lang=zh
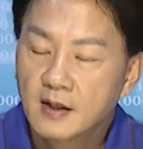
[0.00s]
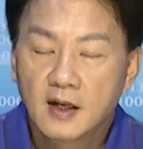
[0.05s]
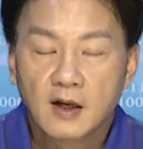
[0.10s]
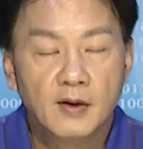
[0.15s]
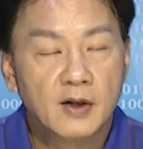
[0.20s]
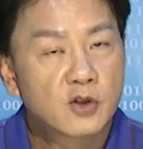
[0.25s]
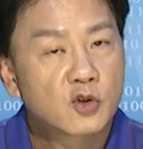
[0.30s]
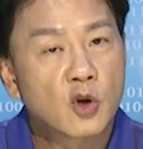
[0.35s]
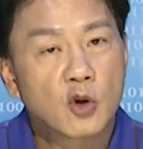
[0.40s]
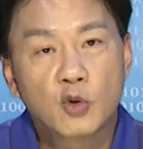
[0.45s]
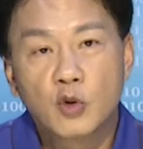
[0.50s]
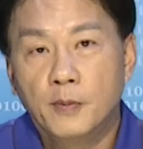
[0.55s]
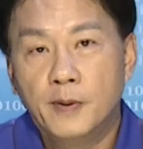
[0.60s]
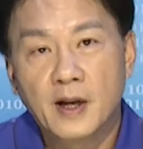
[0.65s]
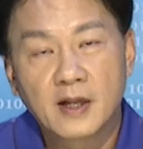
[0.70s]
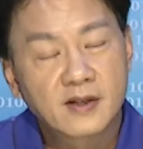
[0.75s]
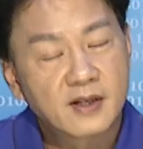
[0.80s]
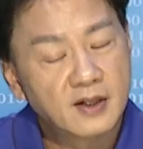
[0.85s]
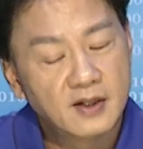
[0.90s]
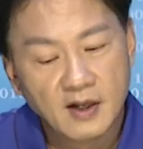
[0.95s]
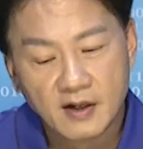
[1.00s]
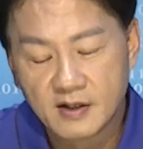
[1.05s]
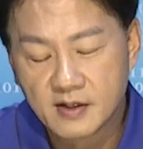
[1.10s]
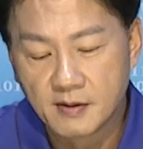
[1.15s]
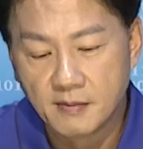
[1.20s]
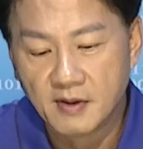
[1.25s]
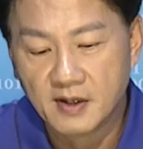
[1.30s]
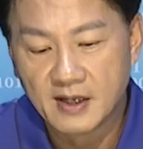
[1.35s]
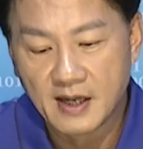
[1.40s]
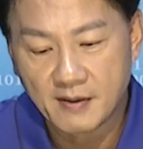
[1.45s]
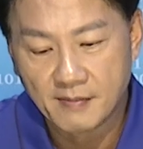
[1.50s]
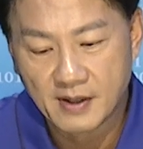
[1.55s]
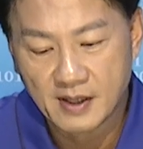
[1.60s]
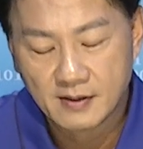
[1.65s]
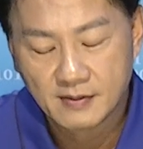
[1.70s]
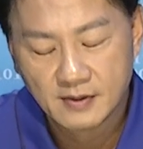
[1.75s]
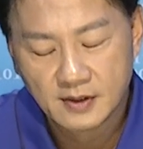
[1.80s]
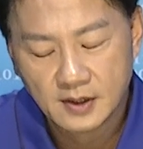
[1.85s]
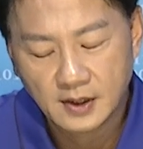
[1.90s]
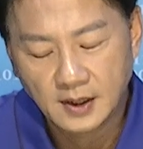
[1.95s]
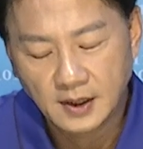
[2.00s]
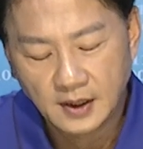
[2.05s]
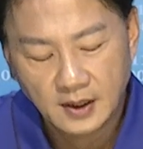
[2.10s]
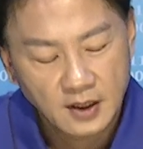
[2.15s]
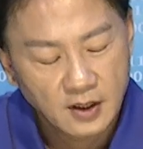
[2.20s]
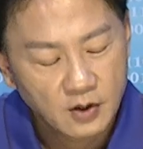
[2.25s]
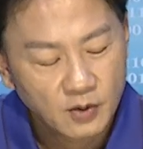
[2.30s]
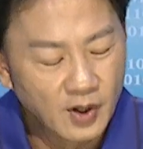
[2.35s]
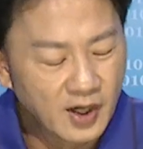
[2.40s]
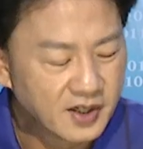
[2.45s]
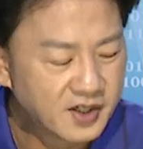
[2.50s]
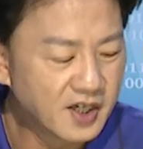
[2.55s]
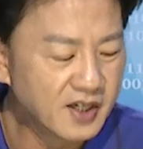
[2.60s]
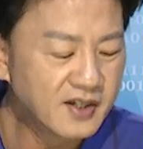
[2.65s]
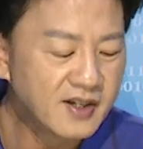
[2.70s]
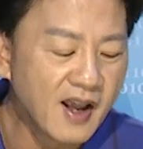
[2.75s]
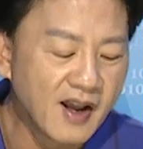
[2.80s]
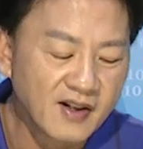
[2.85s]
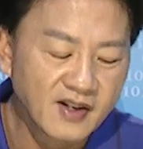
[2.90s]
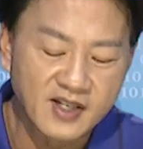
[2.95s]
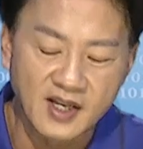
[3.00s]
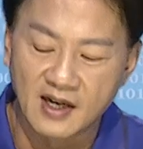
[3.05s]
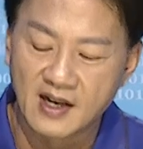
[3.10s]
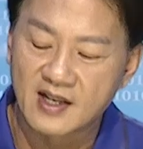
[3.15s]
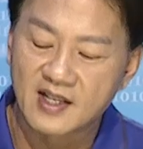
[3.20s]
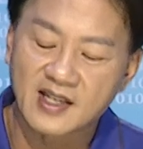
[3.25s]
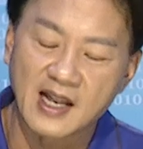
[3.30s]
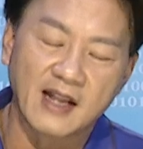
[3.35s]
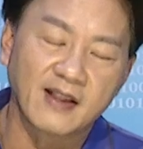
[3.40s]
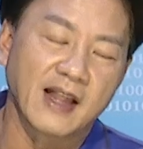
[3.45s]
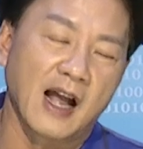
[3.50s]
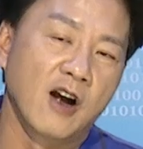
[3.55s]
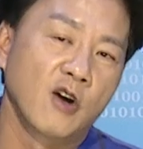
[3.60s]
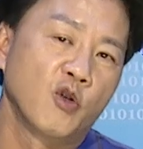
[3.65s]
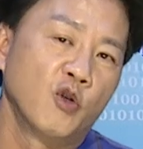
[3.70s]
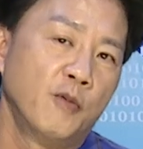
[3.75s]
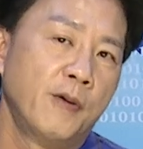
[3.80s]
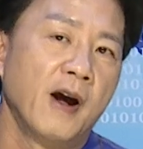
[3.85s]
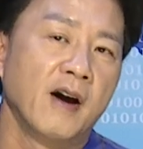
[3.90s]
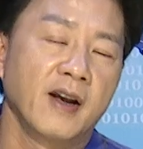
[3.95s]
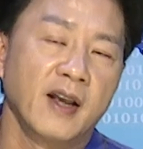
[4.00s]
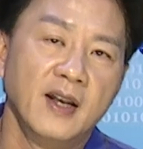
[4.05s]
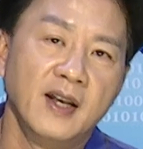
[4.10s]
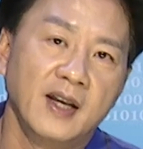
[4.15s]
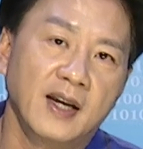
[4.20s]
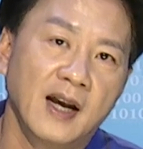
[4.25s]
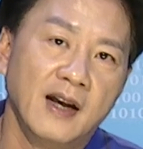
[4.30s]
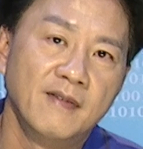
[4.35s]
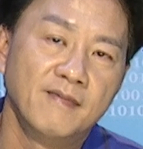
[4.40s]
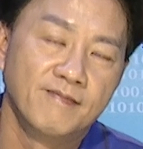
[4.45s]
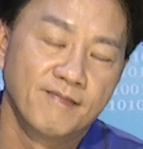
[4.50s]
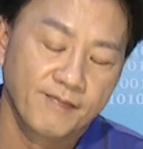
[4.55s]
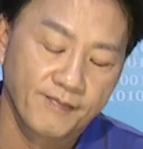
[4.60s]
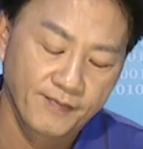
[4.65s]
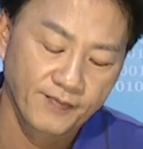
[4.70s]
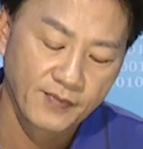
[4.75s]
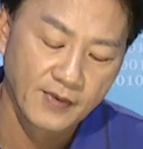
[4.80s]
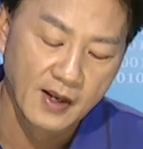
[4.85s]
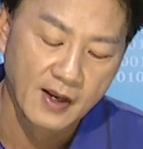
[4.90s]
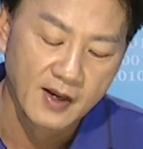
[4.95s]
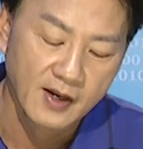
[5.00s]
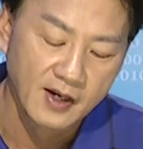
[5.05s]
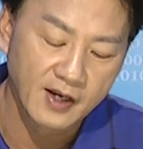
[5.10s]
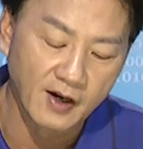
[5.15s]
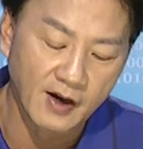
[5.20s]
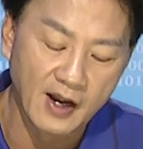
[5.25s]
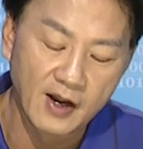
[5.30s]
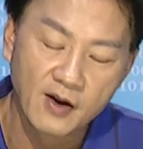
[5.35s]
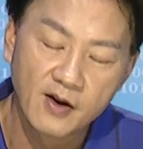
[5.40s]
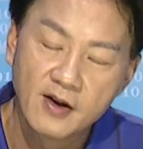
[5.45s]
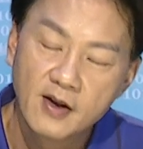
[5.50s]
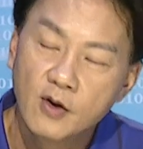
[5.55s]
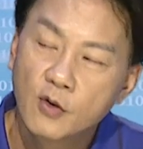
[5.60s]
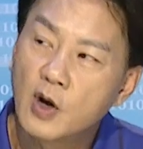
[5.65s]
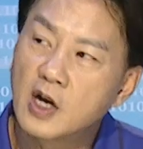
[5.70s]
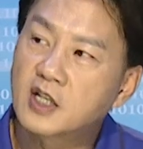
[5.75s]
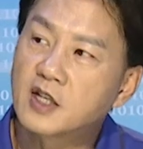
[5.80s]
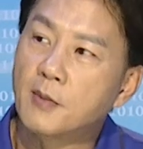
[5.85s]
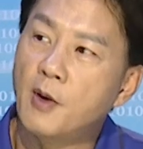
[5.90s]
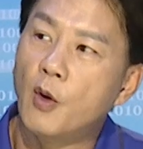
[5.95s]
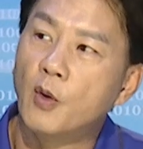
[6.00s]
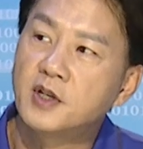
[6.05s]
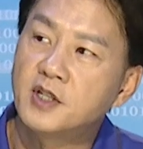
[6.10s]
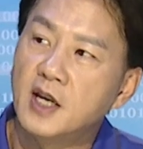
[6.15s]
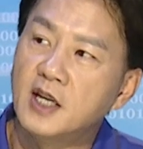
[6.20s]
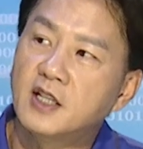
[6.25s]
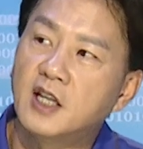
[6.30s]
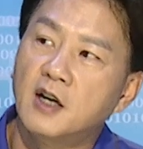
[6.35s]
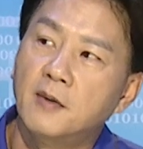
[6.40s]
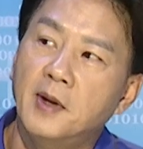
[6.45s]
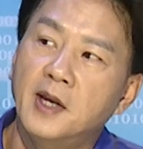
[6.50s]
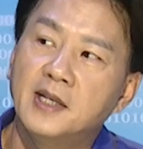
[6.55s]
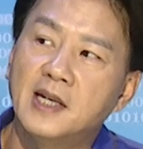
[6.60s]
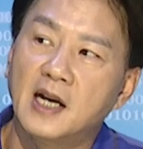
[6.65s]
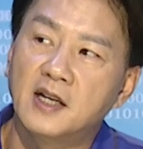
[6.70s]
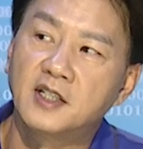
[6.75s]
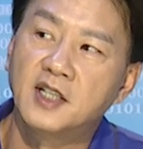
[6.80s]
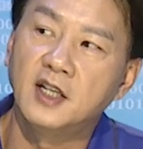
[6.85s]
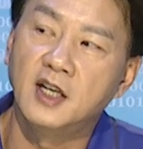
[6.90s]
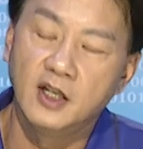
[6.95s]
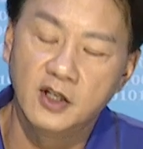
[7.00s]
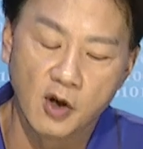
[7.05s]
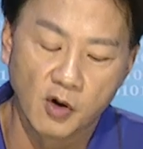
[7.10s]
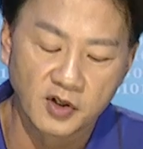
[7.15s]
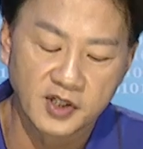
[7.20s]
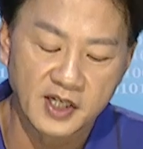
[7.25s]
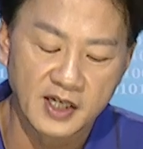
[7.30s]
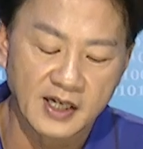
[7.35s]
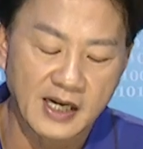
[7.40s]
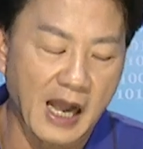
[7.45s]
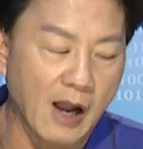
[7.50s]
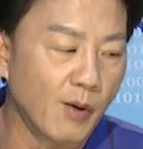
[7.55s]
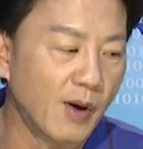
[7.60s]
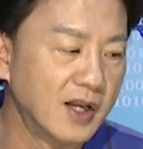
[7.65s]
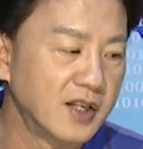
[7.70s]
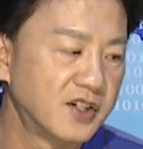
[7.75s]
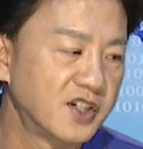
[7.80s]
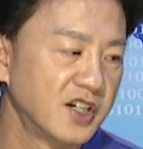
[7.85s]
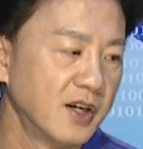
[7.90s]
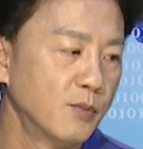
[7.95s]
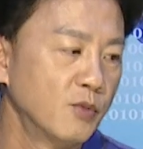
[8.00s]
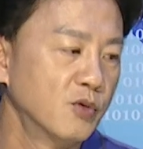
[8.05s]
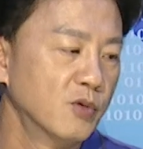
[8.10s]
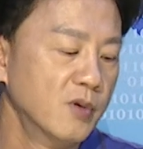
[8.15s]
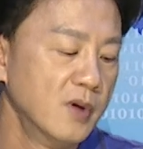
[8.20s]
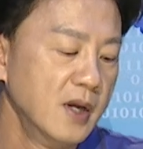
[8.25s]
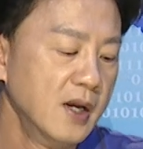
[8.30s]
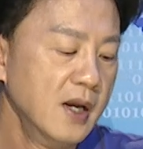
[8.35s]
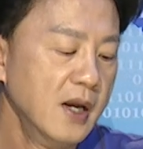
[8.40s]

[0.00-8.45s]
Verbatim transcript: 各位做股票真的这么难吗？我已经验证了三档股票给你看。各位，为什么我今天特别讲？请你用心看完节目。